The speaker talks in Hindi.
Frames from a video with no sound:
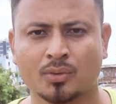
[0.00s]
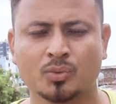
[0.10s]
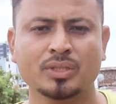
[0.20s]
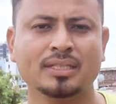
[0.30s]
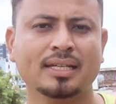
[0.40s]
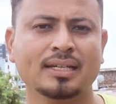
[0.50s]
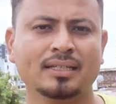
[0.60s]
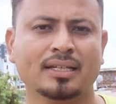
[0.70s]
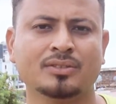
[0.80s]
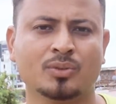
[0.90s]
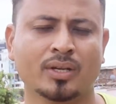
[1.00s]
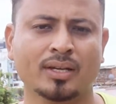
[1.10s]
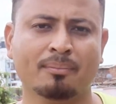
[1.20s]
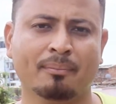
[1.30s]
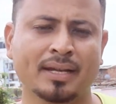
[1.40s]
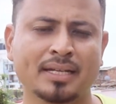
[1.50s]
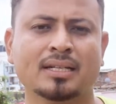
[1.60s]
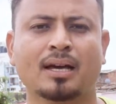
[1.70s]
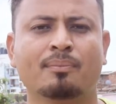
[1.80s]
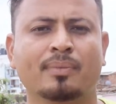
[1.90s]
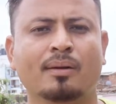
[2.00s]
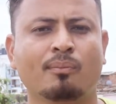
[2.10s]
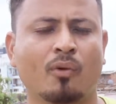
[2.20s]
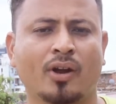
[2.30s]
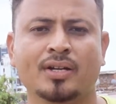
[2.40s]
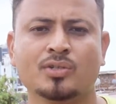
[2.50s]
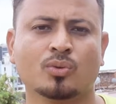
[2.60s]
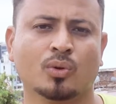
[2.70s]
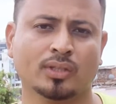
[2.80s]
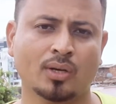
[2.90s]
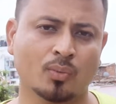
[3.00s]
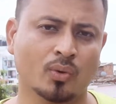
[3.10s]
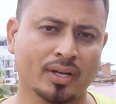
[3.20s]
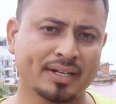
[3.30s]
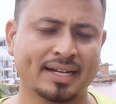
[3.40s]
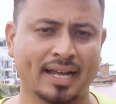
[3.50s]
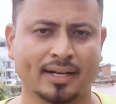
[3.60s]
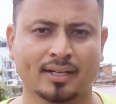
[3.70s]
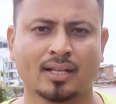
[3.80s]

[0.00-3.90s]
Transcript: तो ये जो है मेन अपना पॉइंट जो होता है वो है टैग